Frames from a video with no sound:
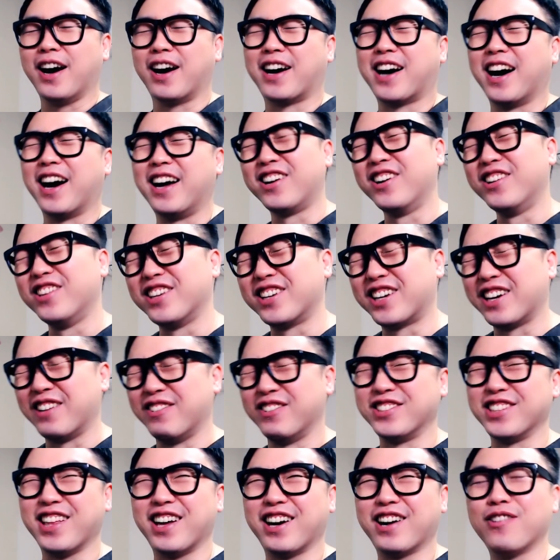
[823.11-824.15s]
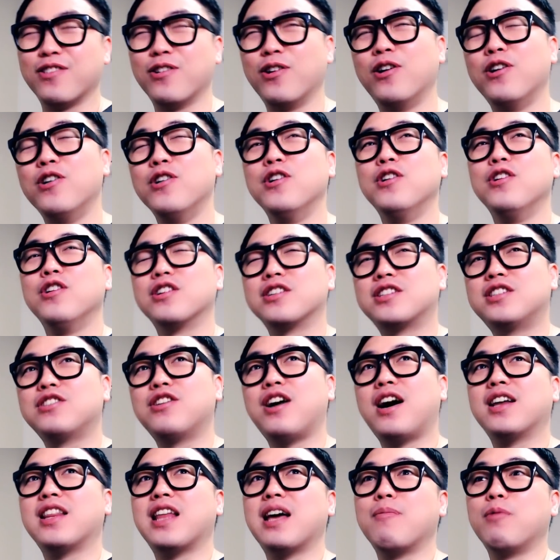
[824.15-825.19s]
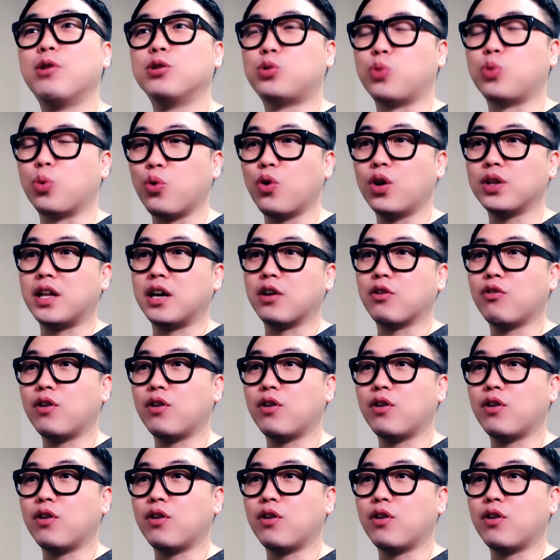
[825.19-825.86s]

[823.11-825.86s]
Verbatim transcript: 약간 이런 느낌이잖아. 그래서 그거 안 하면 종료가 될